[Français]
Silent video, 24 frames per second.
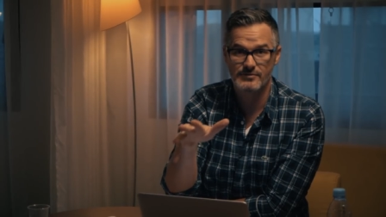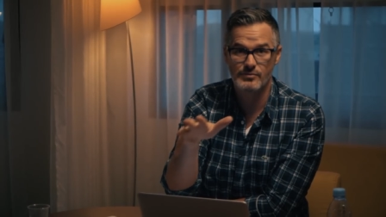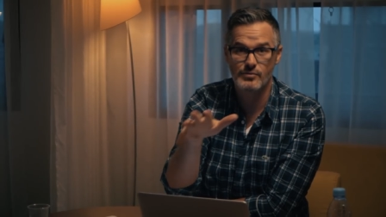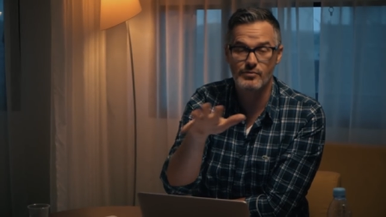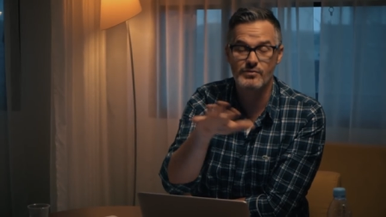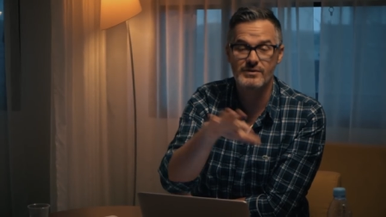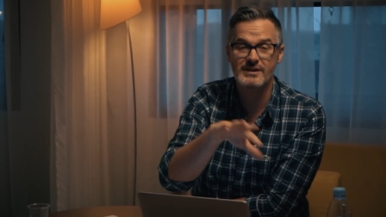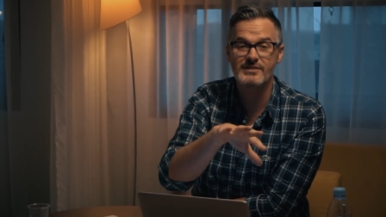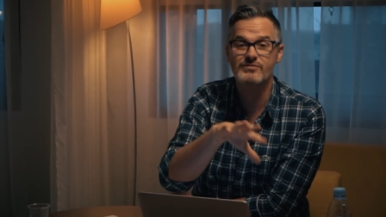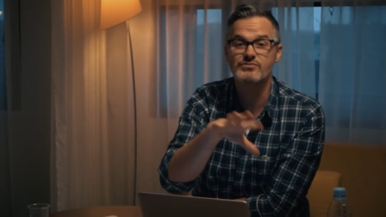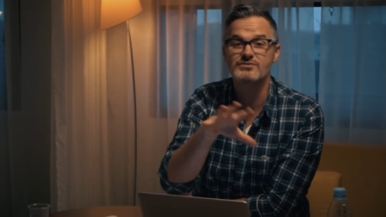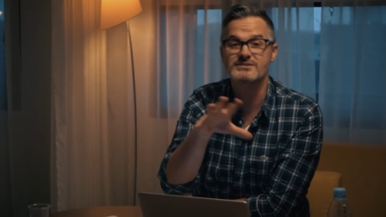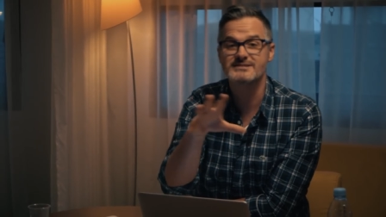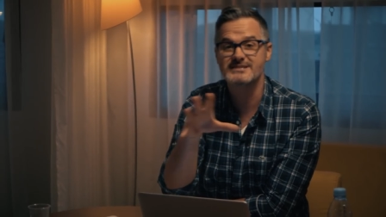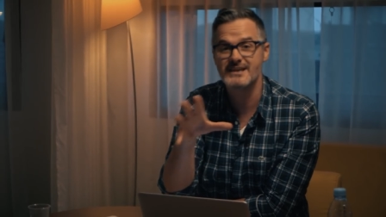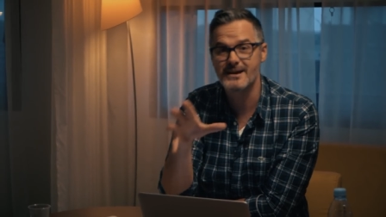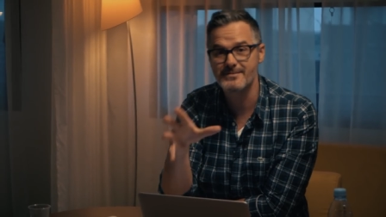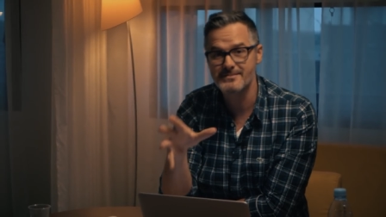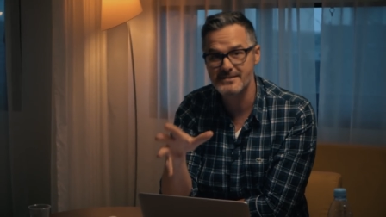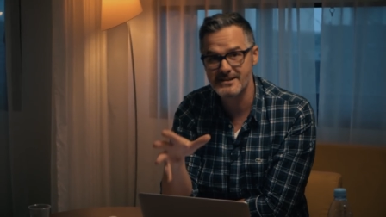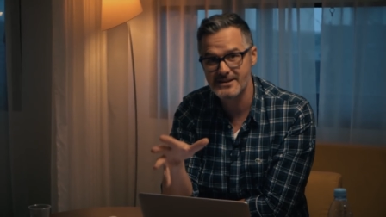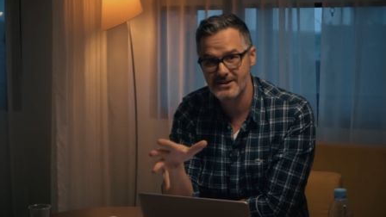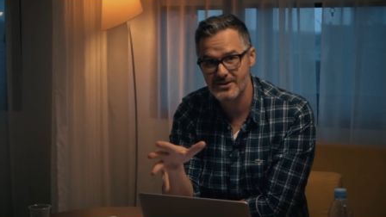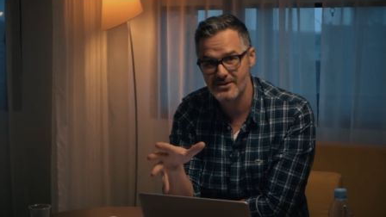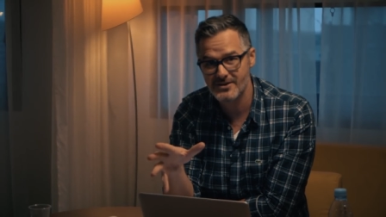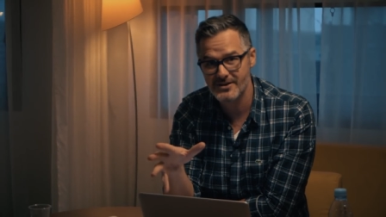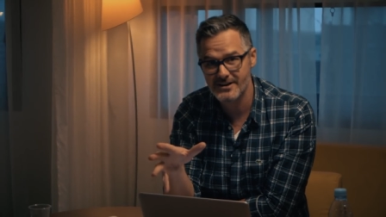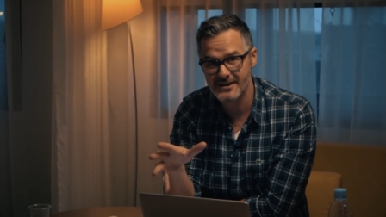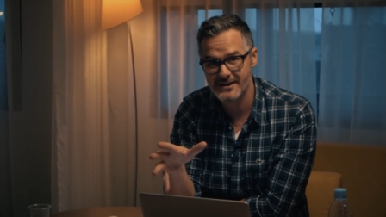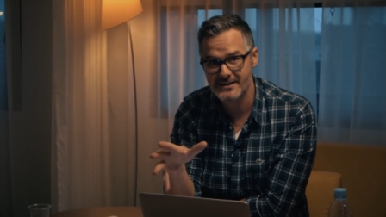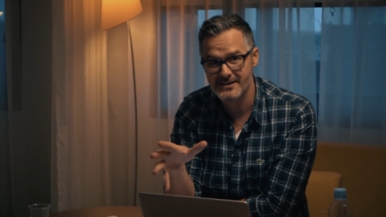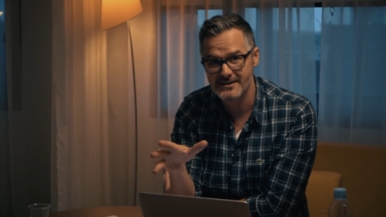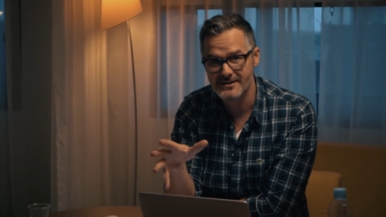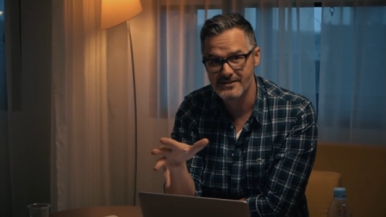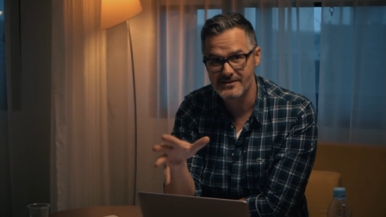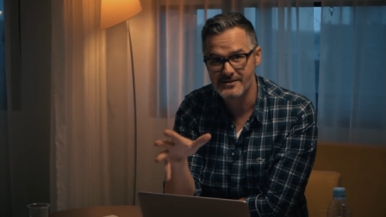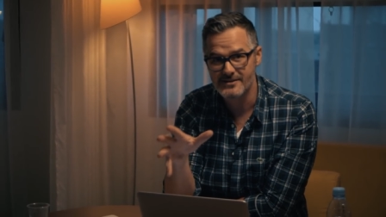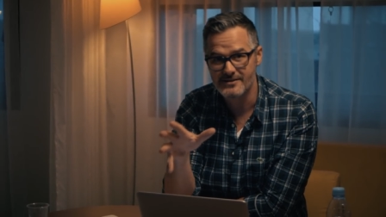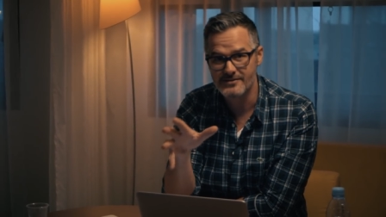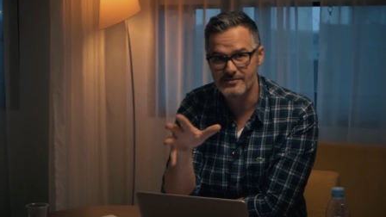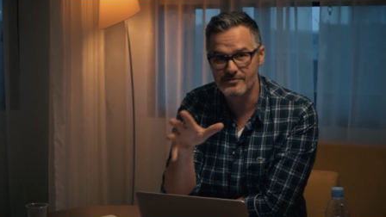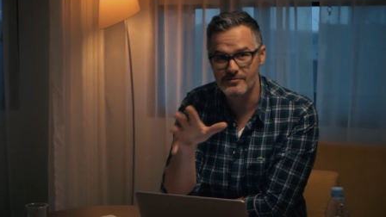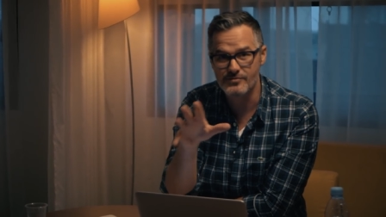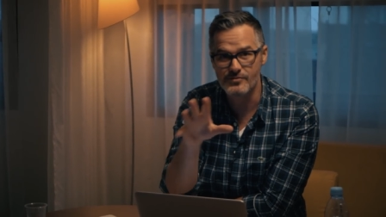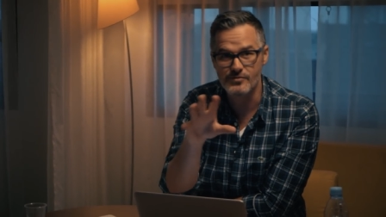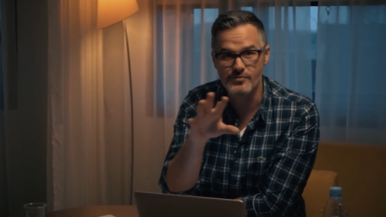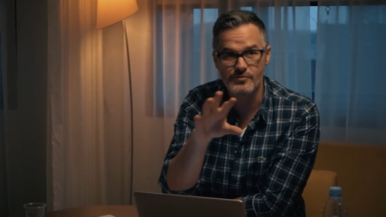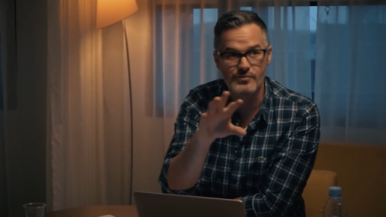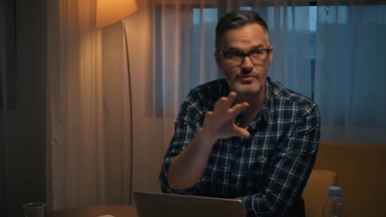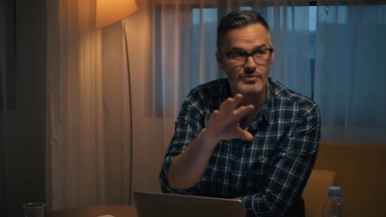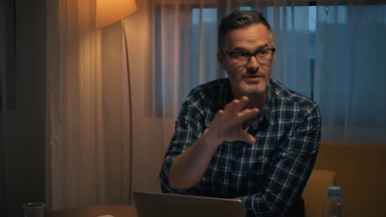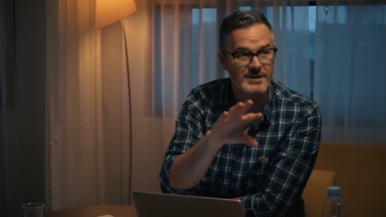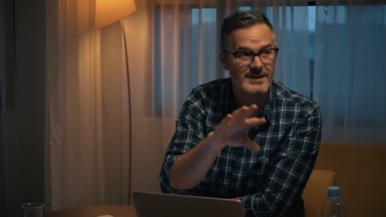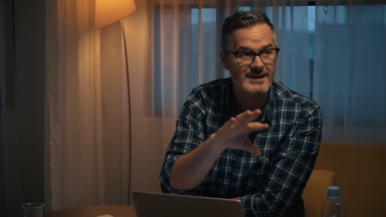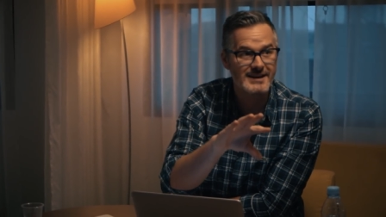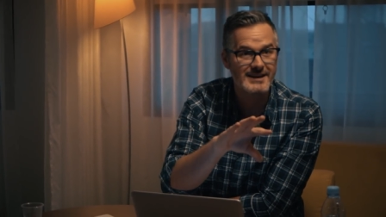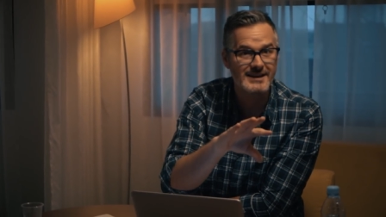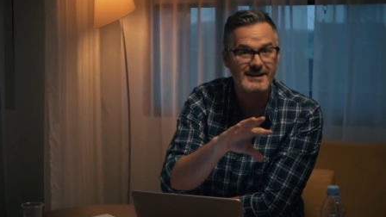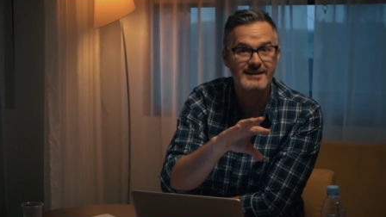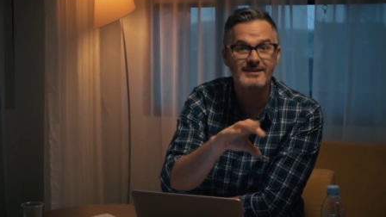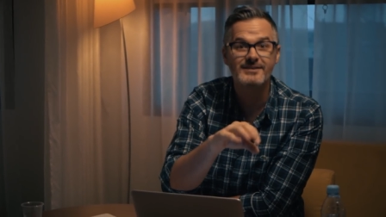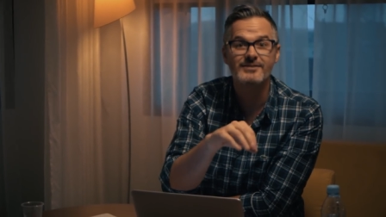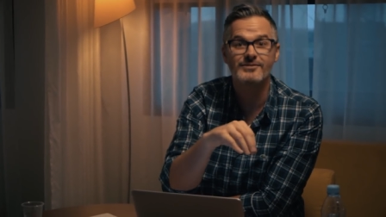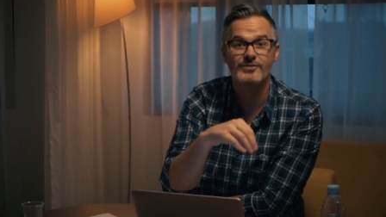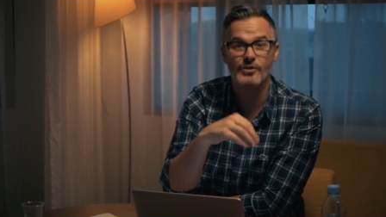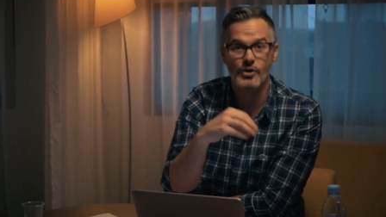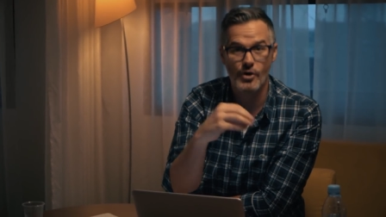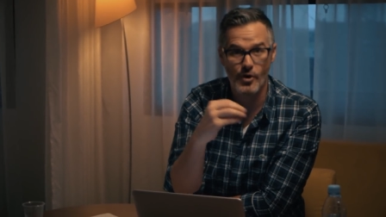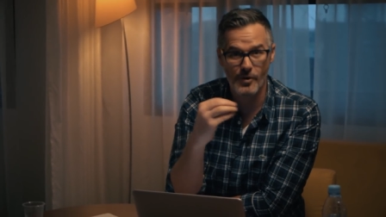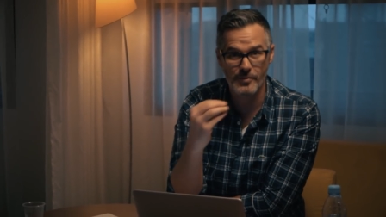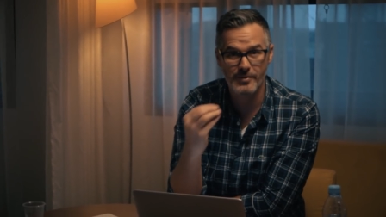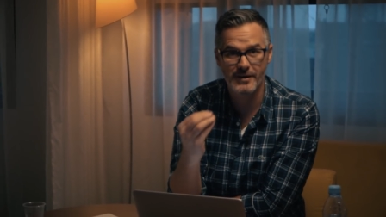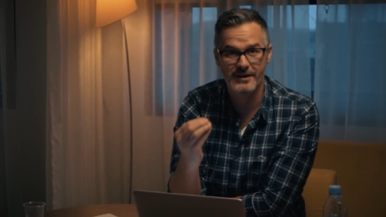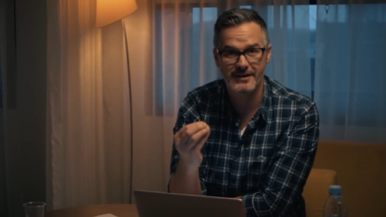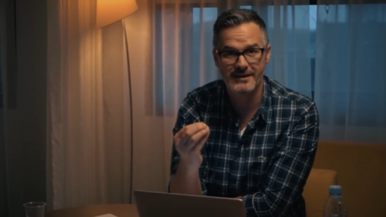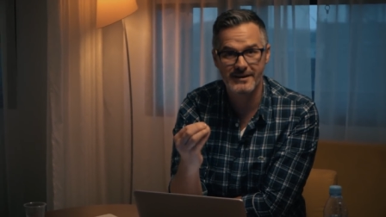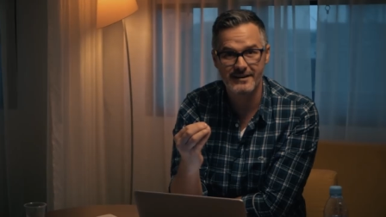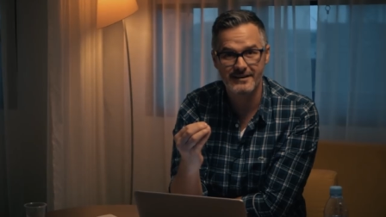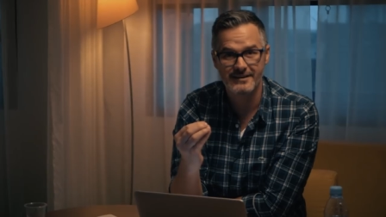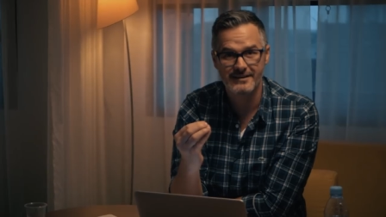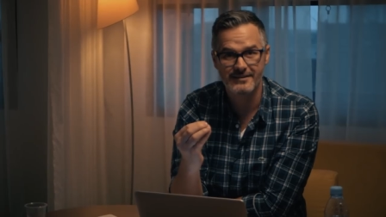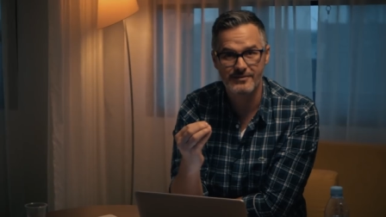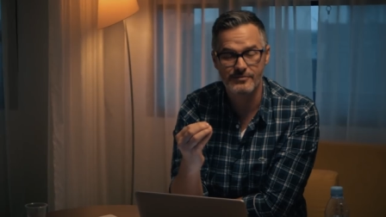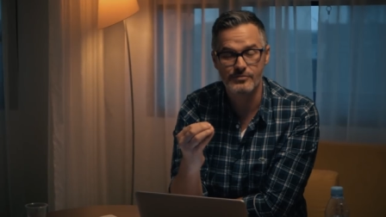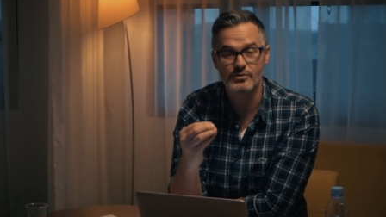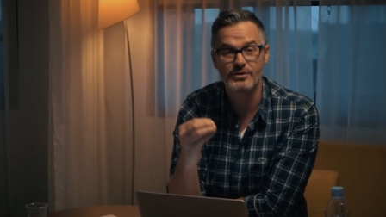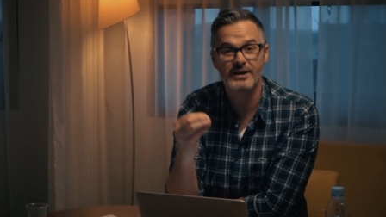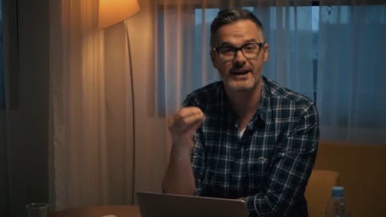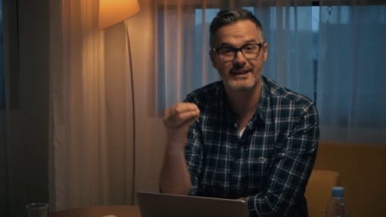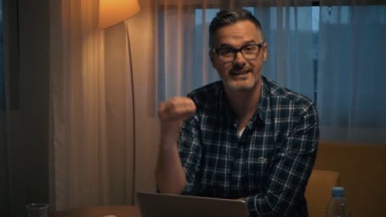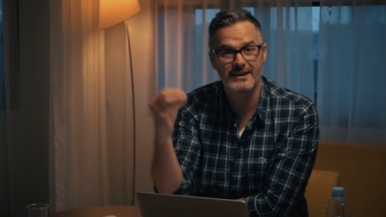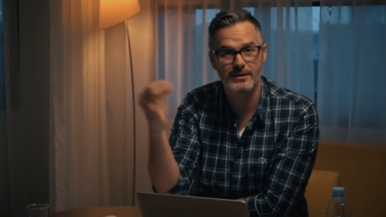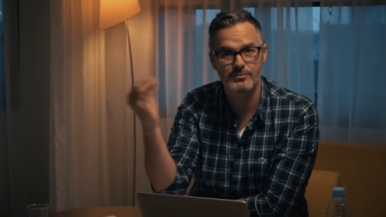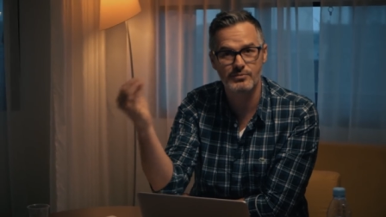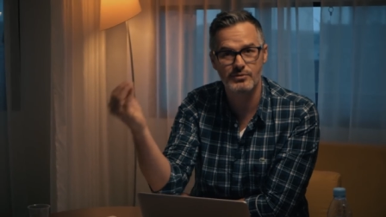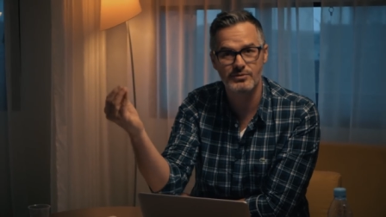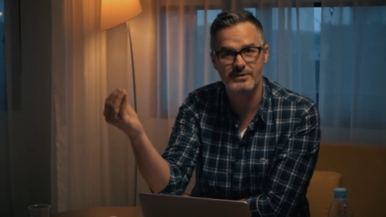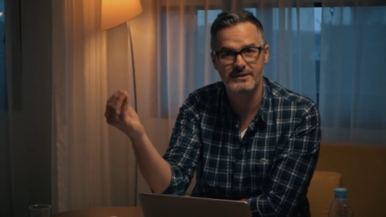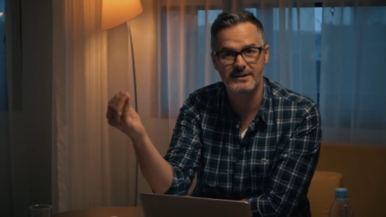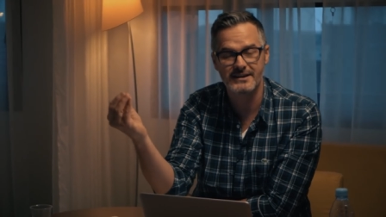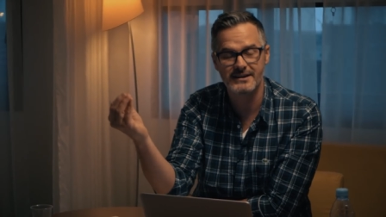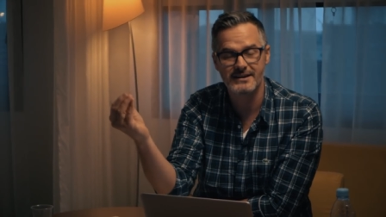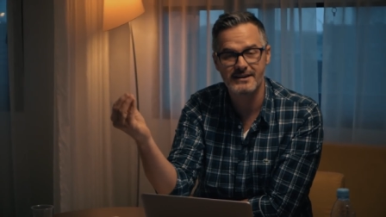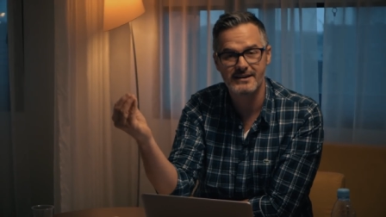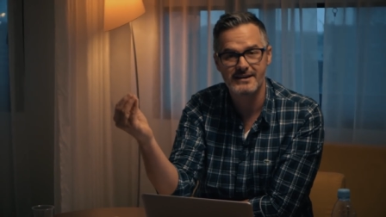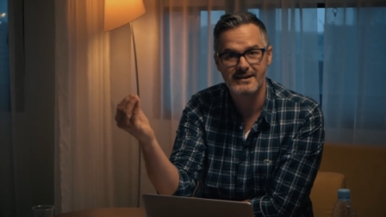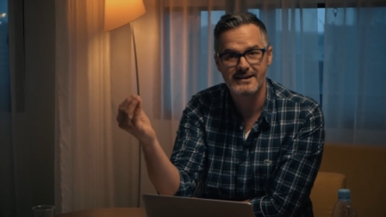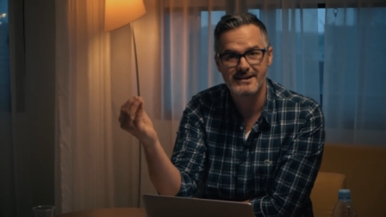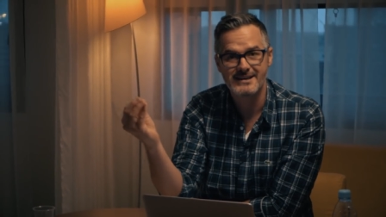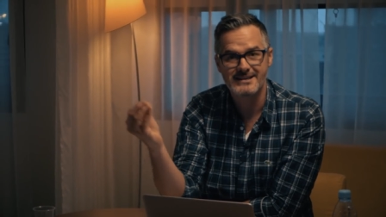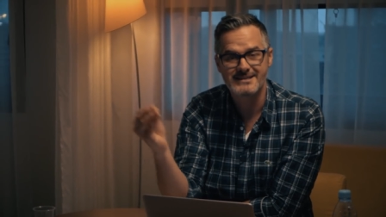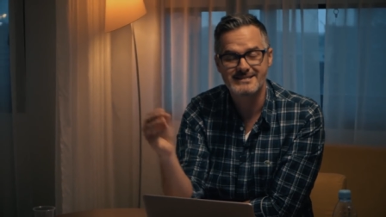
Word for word: vous voulez vous améliorer, vous voulez, comprenez, vous catapulter,